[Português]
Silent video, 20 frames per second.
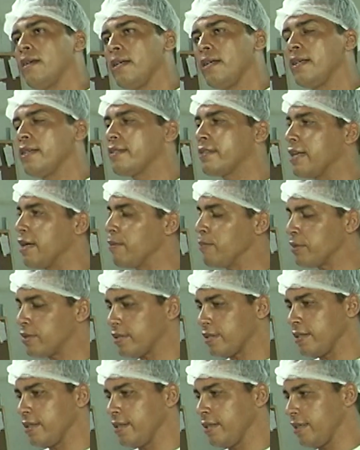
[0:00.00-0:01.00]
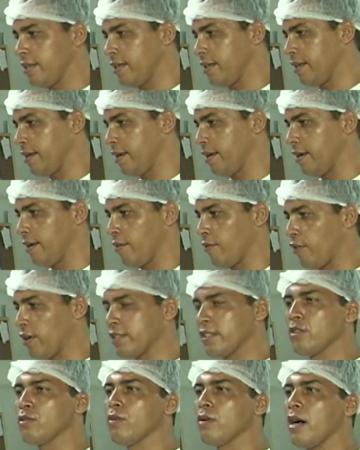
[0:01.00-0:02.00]
E sempre se
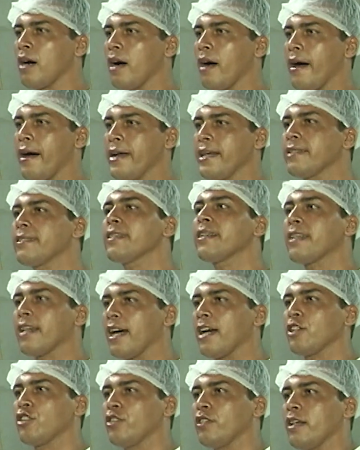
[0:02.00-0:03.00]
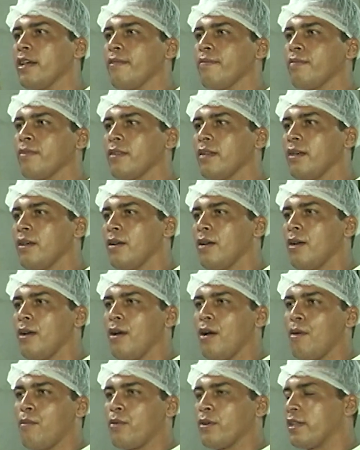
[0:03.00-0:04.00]
fazendo uma reciclagem, né?
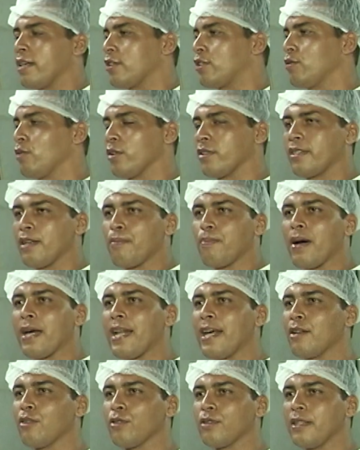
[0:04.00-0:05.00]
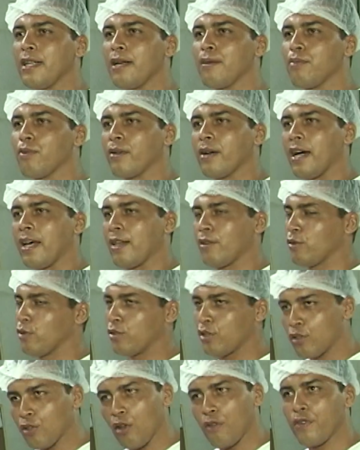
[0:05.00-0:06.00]
Porque se você parar no tempo, cara,
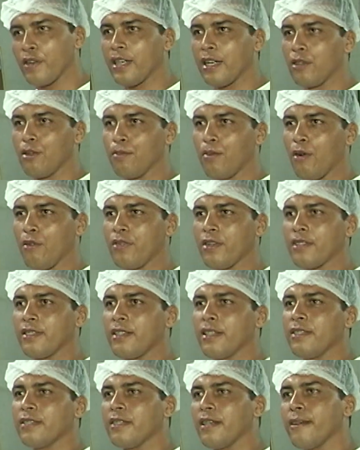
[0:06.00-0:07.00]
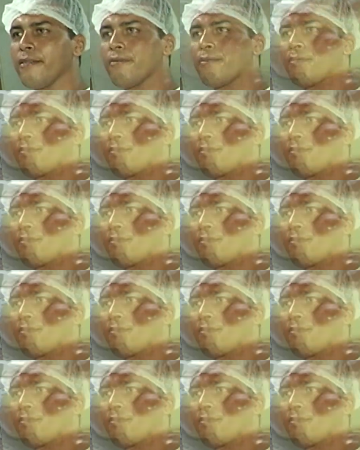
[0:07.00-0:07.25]
você só fica no pão francês, né?